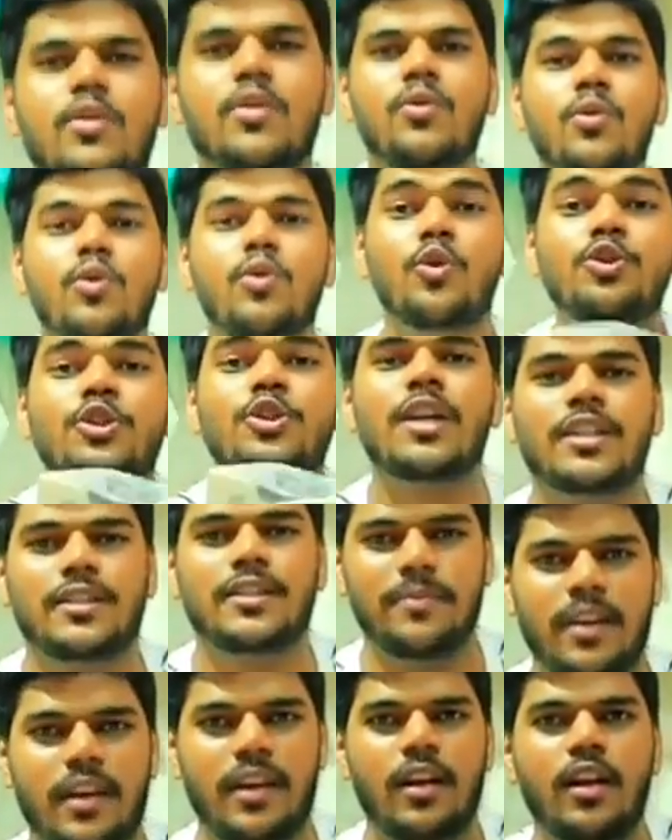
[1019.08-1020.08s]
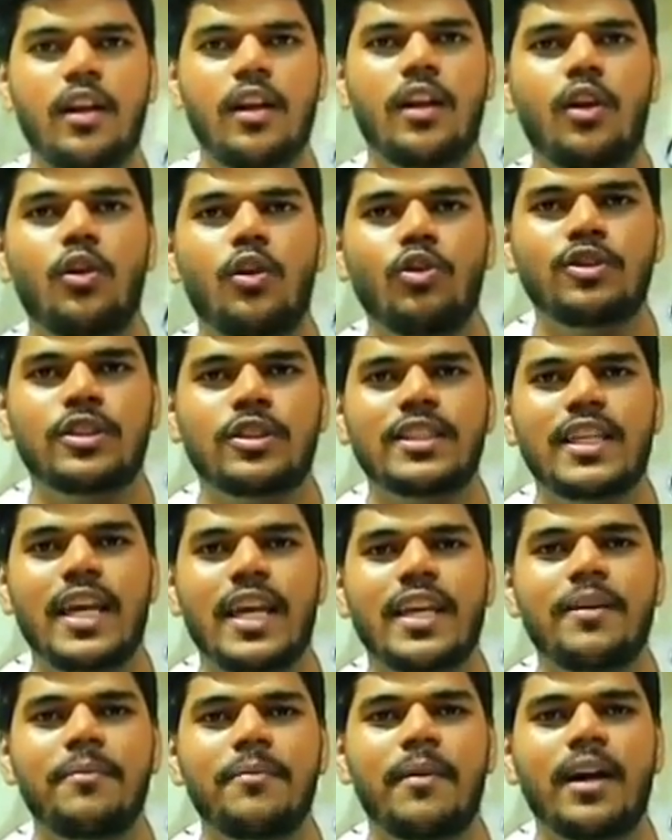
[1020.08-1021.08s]
चाहता हूँ लूज शर्ट्स में लूज
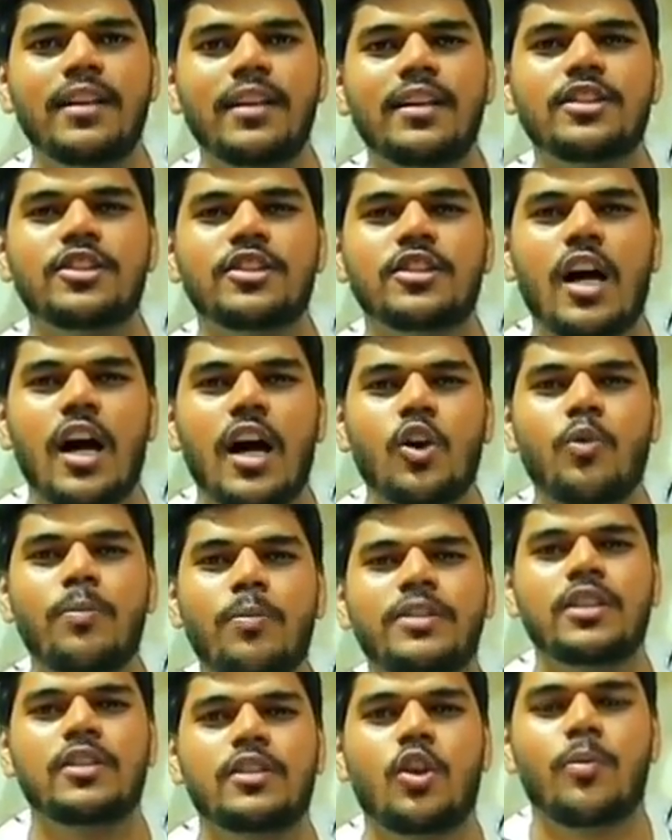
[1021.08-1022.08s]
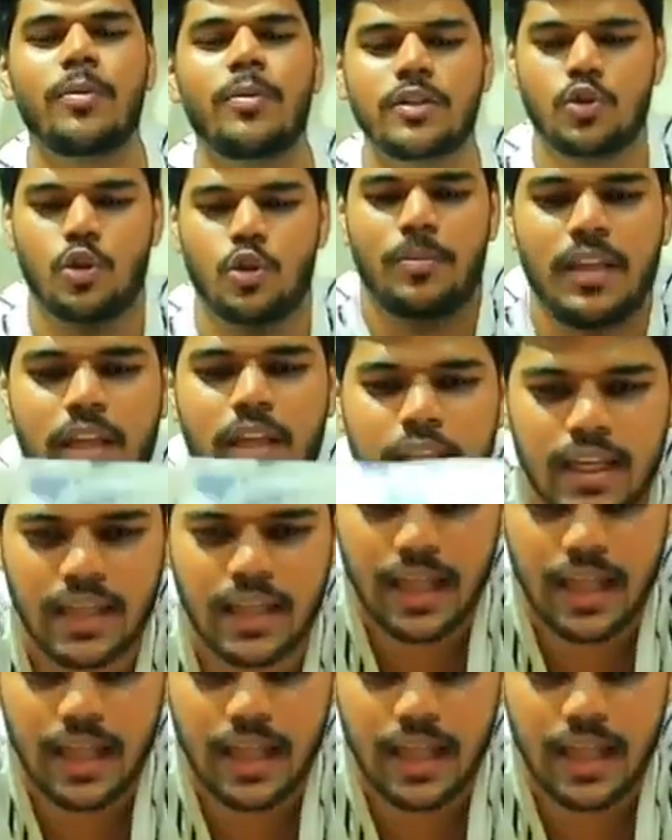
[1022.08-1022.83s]
शर्ट्स आएगी मात्र साठ रुपए सत्तर रुपए अस्सी रुपए की